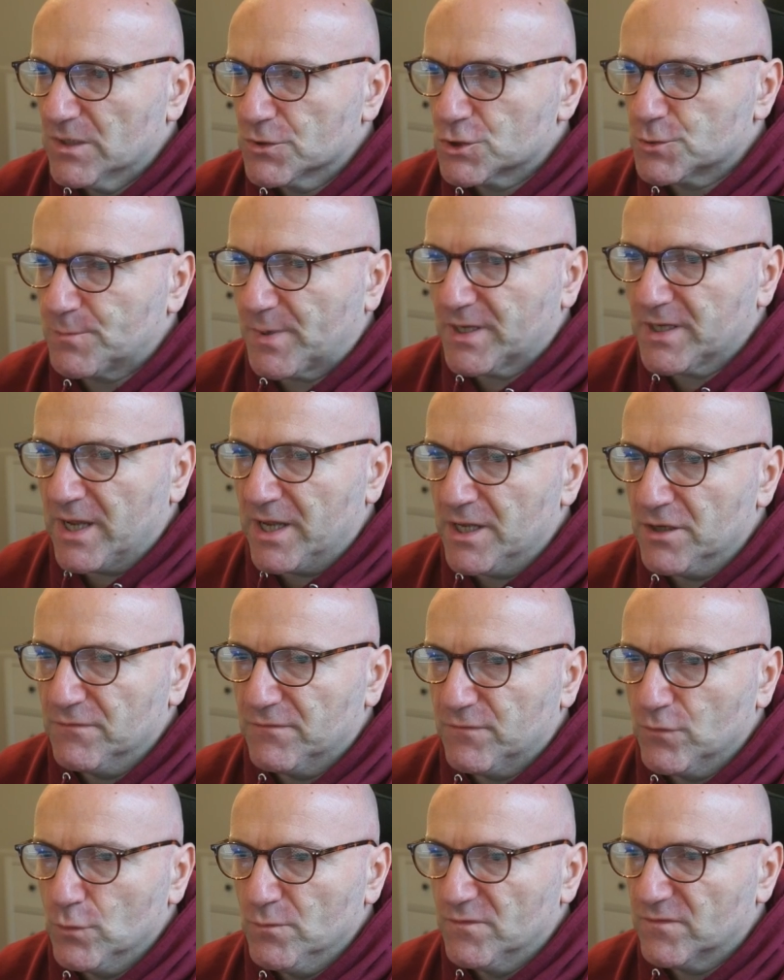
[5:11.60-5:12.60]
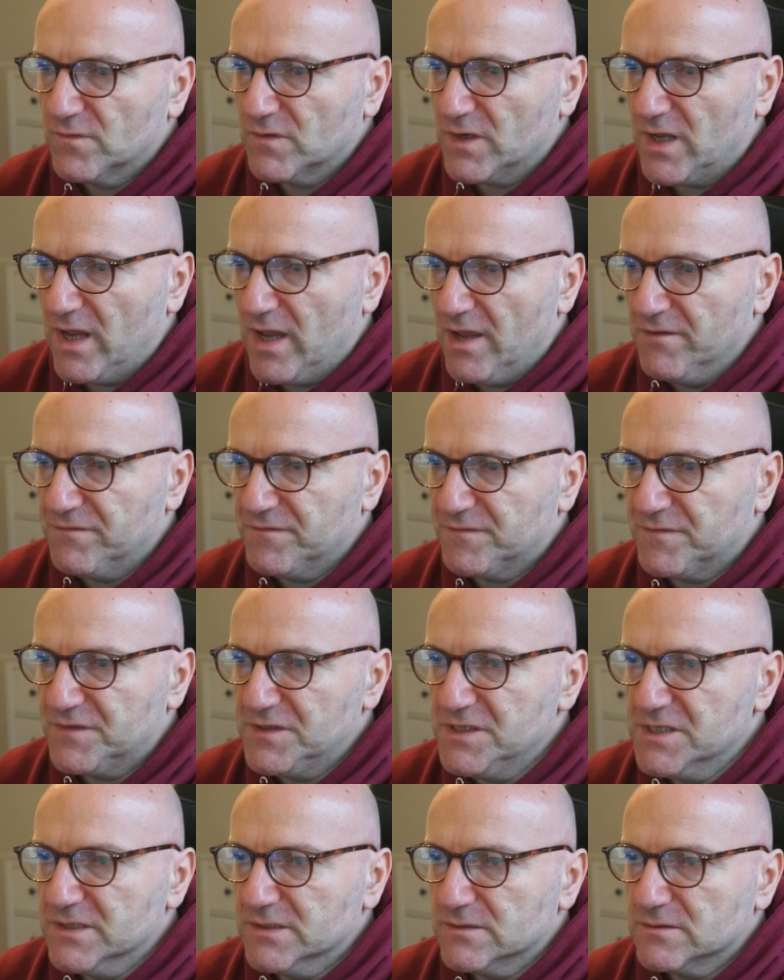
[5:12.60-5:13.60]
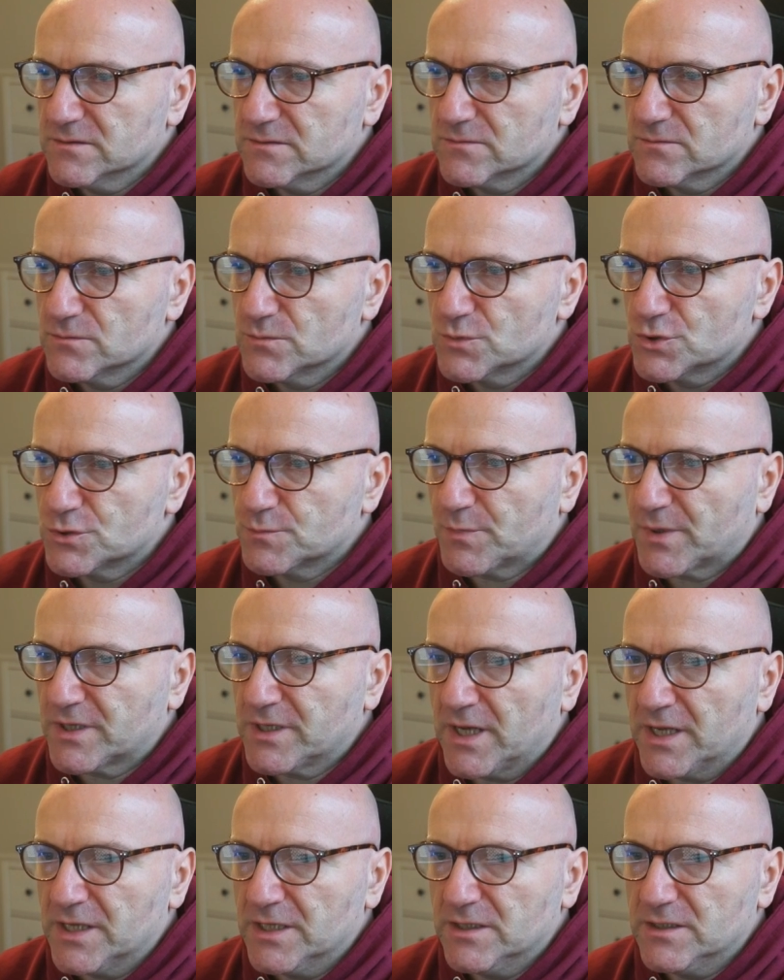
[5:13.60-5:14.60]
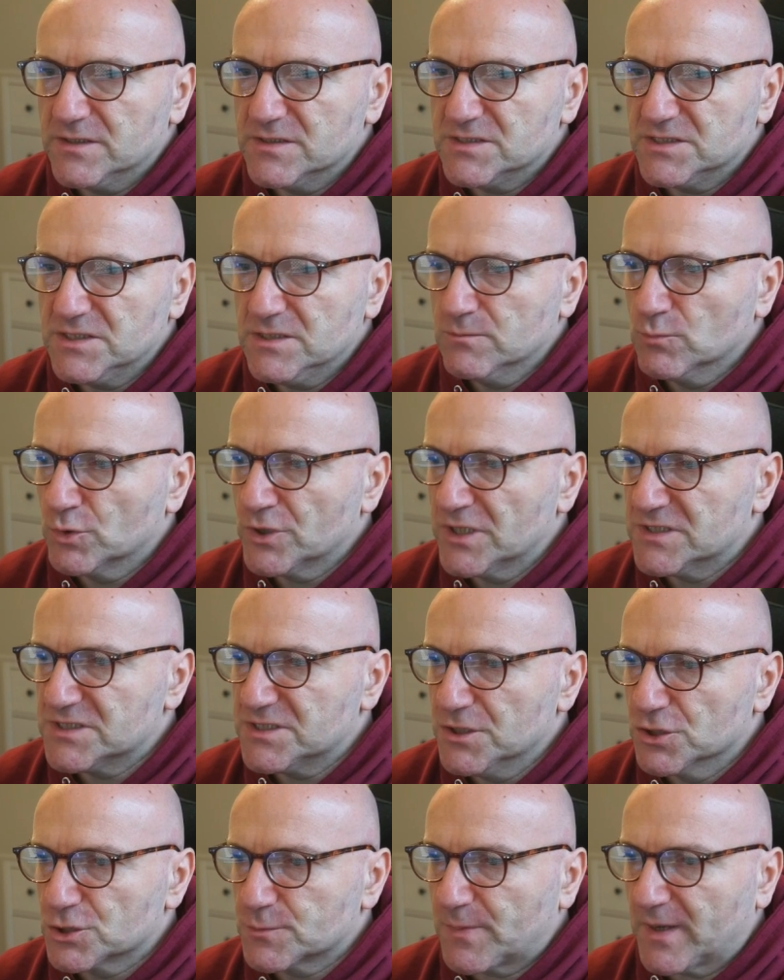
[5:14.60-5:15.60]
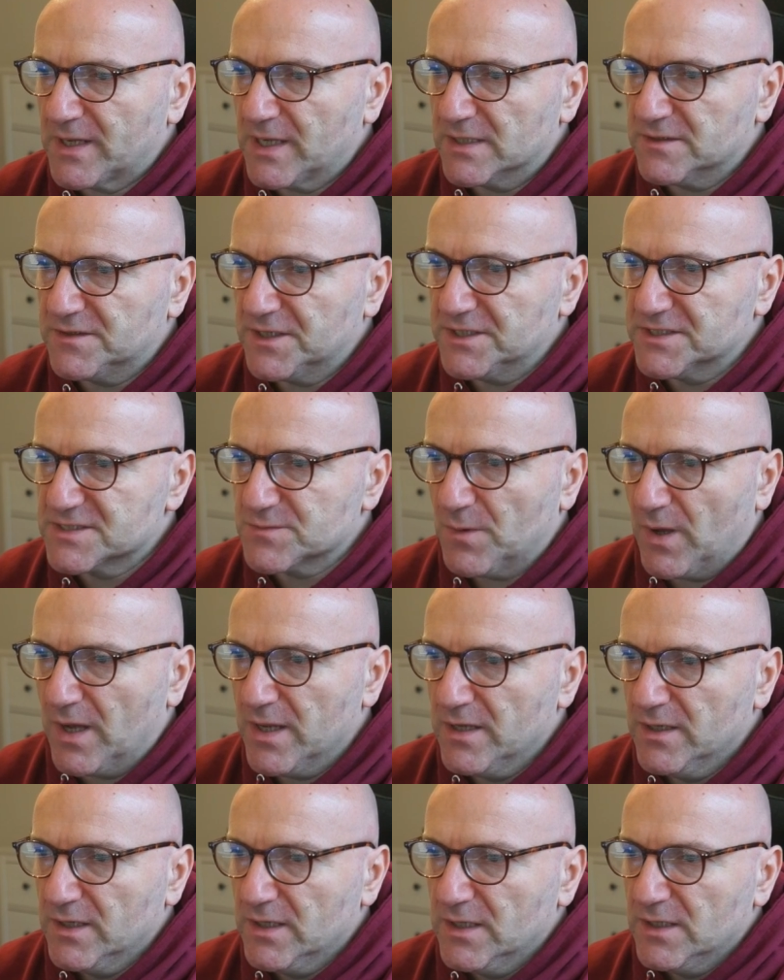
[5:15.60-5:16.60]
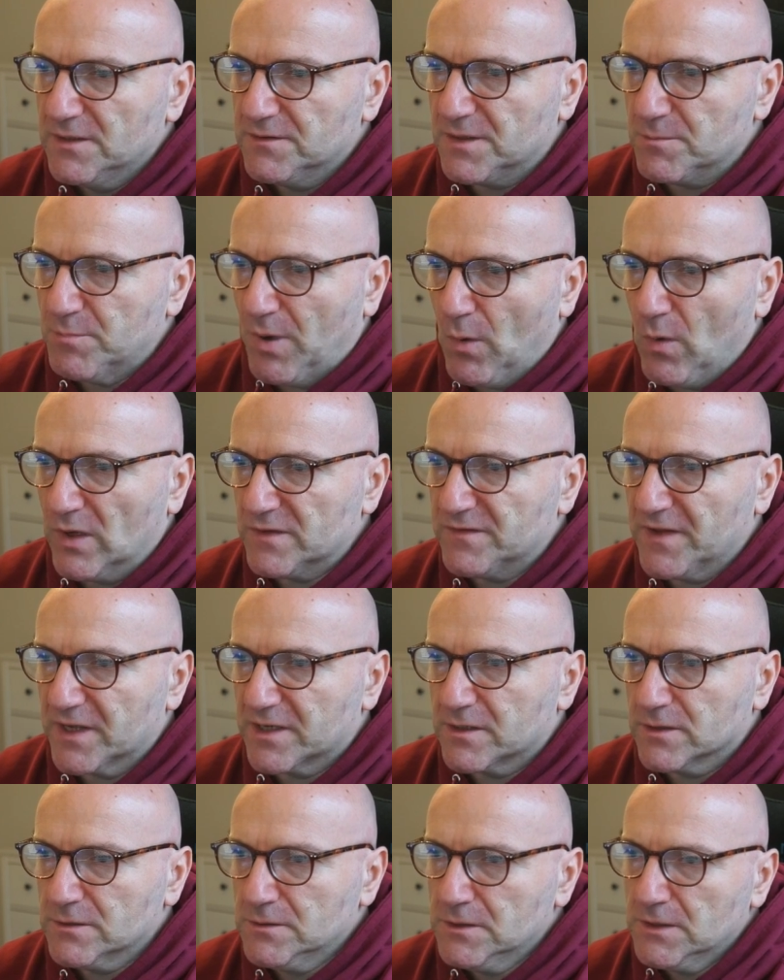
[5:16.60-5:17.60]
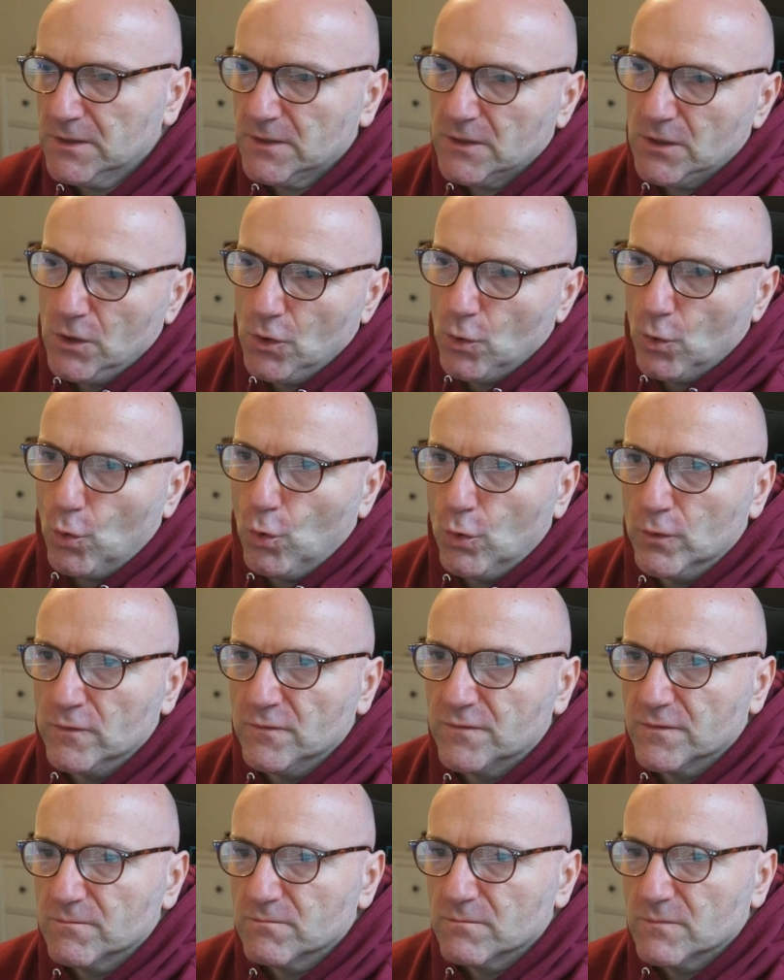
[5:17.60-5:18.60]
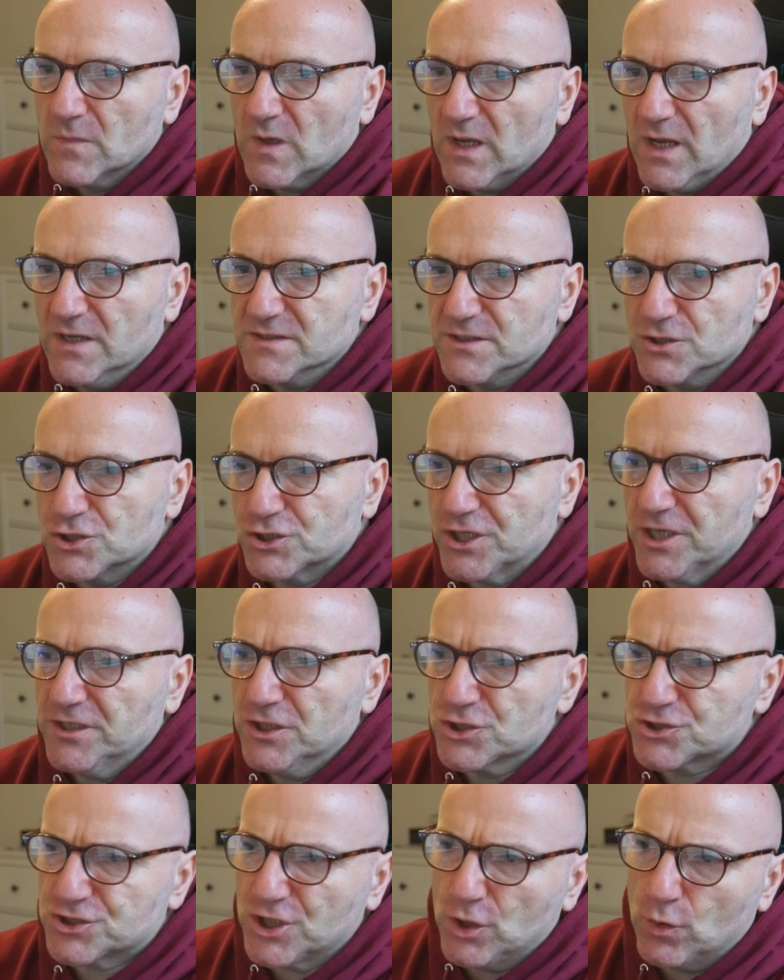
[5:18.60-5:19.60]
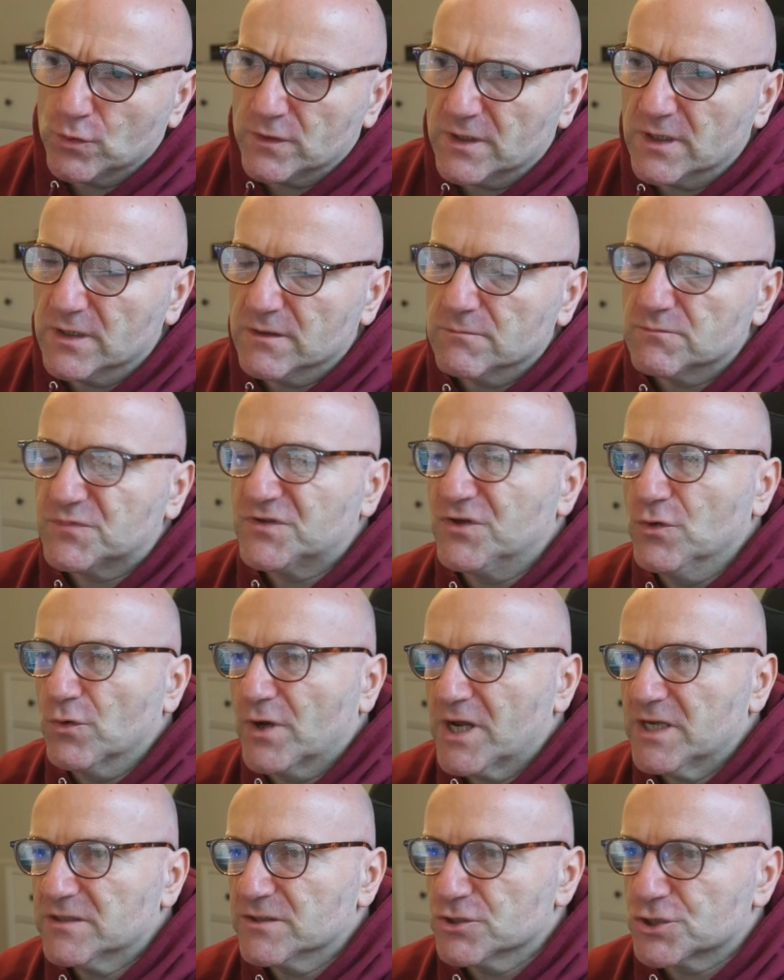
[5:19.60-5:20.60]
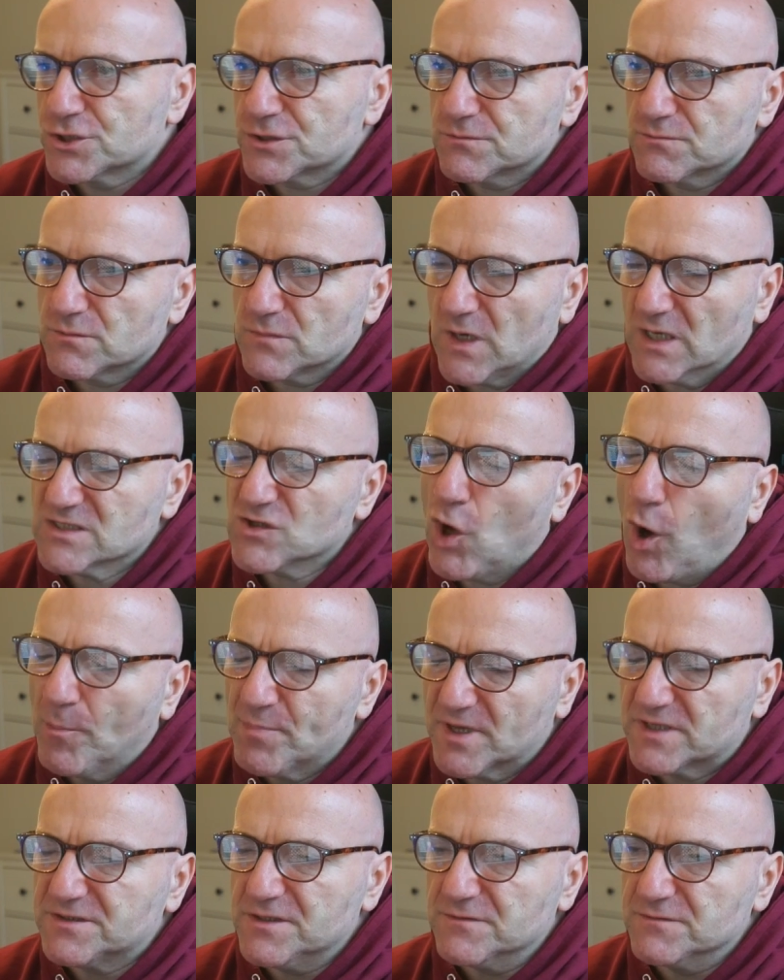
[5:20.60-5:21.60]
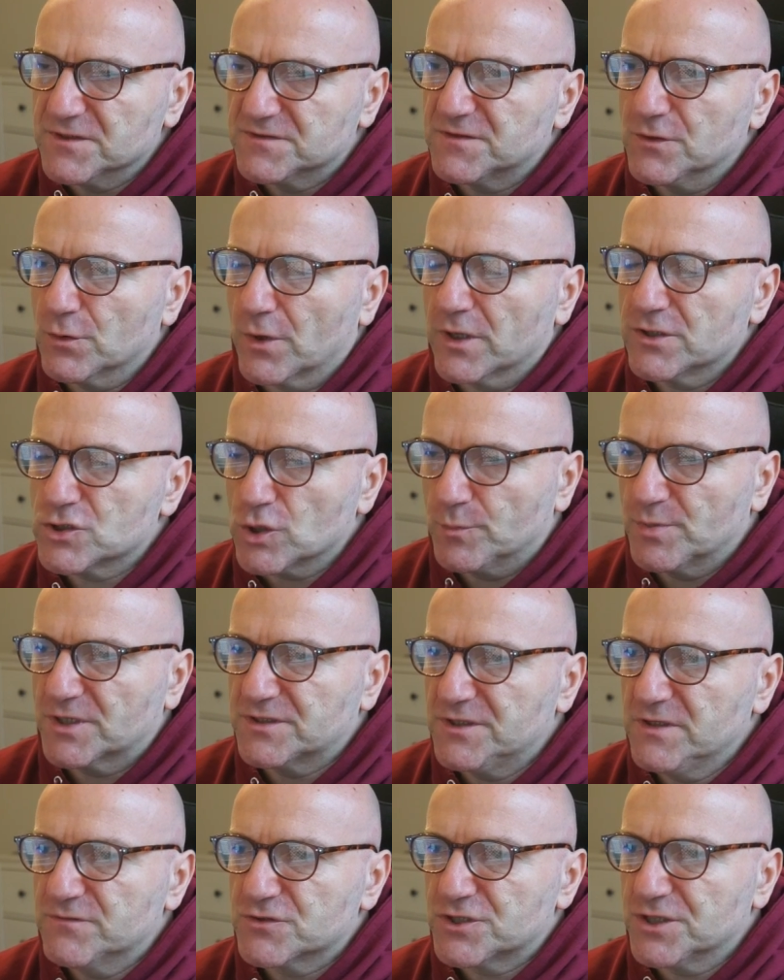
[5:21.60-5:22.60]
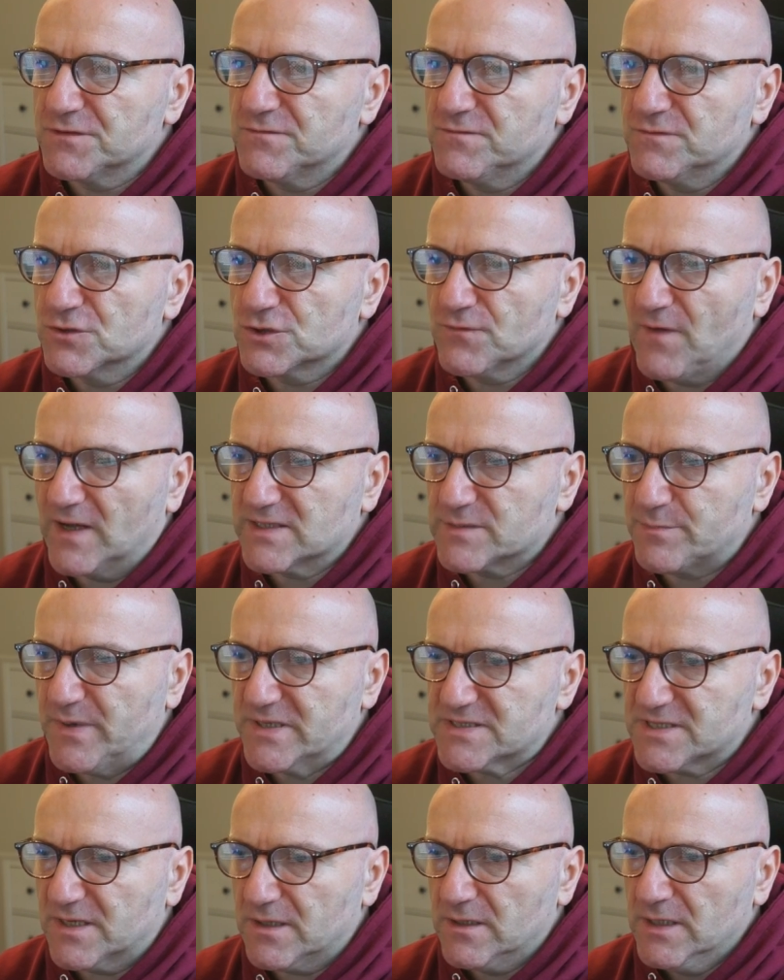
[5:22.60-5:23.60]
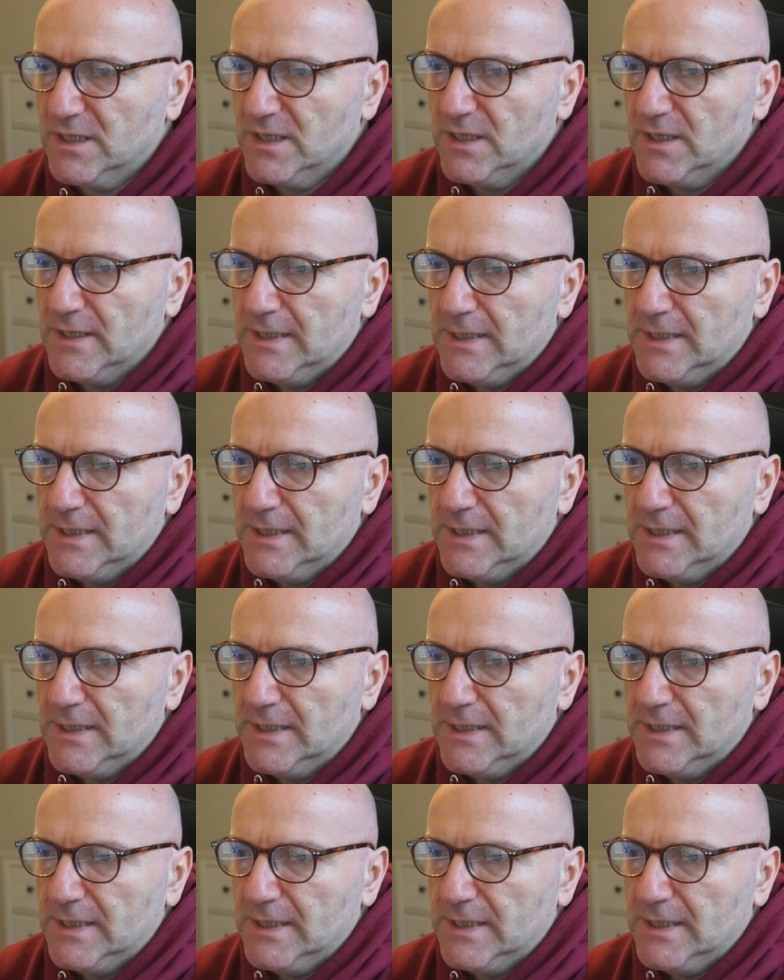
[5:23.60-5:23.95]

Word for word: Springer E5, F4, Springer ED7 und jetzt hier Springer D2, den Bauern decken. Und es entsteht eine Stellung theoretisch, also objektiv, nicht theoretisch, objektiv steht schwarz besser.